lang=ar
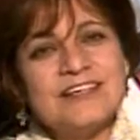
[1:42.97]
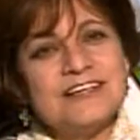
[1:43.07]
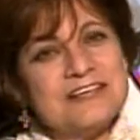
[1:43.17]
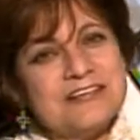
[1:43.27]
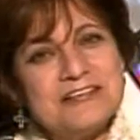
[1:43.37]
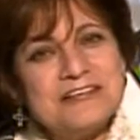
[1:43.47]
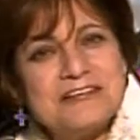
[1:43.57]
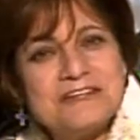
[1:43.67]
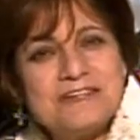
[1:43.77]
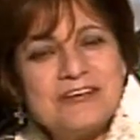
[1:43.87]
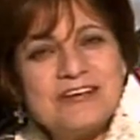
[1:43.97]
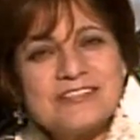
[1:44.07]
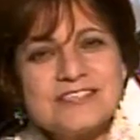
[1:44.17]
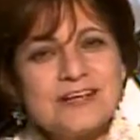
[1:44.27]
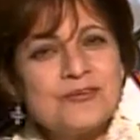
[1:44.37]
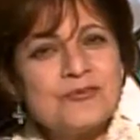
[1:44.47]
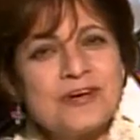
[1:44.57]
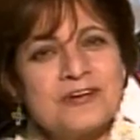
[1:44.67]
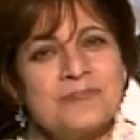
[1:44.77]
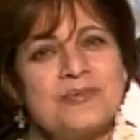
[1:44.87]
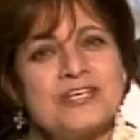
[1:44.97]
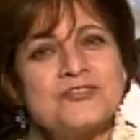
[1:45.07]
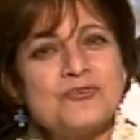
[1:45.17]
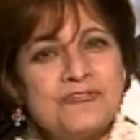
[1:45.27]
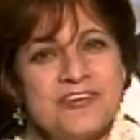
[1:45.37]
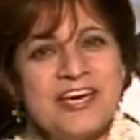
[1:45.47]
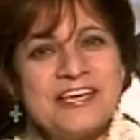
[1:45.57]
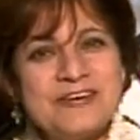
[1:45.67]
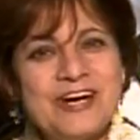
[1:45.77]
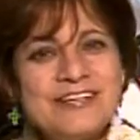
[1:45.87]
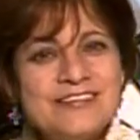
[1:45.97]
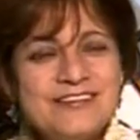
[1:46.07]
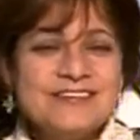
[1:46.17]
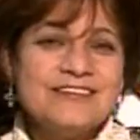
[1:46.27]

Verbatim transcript: اللي ذكروا الرب يسوع في آية واحدة